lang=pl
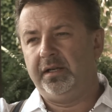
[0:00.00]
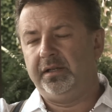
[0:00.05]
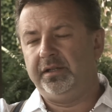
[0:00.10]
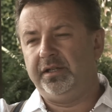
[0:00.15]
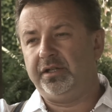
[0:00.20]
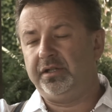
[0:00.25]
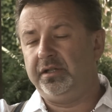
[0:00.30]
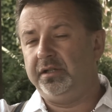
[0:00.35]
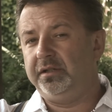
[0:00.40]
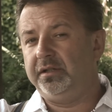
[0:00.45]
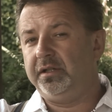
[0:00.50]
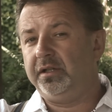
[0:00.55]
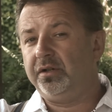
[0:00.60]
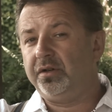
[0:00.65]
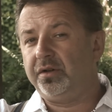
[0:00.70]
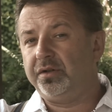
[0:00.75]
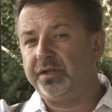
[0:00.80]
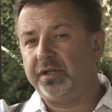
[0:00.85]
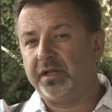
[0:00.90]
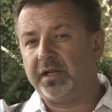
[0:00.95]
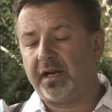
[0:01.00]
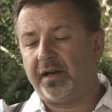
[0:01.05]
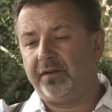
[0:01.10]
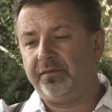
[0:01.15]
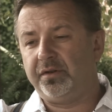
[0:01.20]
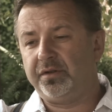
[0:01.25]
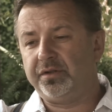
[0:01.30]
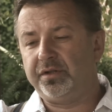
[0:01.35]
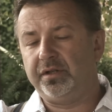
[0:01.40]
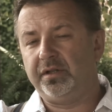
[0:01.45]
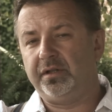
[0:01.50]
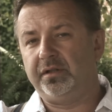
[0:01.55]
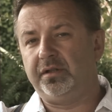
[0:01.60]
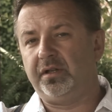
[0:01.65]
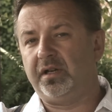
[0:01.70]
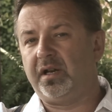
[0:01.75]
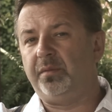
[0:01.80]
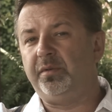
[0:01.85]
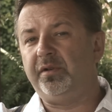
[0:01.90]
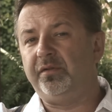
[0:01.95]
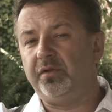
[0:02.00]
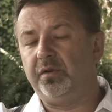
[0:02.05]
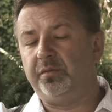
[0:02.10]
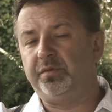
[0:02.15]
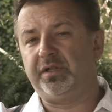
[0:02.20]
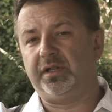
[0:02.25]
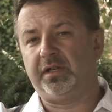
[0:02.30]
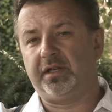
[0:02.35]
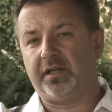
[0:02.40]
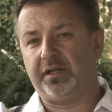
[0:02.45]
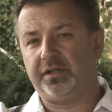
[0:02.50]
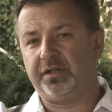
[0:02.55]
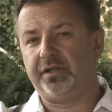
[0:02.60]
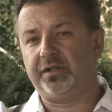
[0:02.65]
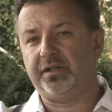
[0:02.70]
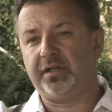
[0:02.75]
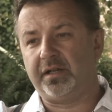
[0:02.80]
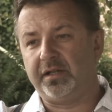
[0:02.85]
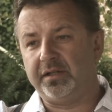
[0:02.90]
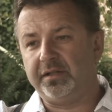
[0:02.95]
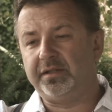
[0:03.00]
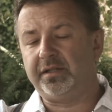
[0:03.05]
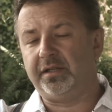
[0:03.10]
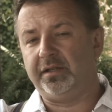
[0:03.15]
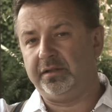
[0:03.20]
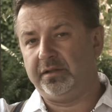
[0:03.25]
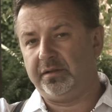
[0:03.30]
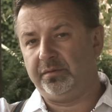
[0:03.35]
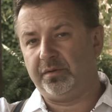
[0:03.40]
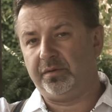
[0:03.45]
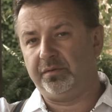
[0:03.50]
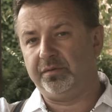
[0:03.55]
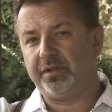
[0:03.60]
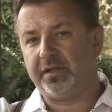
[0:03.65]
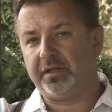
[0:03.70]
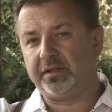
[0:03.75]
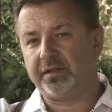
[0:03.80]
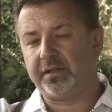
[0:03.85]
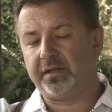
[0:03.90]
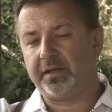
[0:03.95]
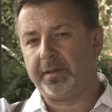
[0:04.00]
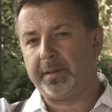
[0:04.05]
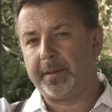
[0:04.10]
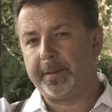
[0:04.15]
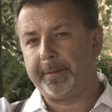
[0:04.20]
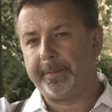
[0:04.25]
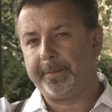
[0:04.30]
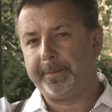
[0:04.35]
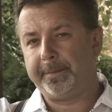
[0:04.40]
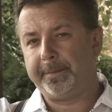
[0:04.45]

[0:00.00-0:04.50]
jeśli tylko ciekawość, to na pewno przekraczasz granicę intymną dziecka.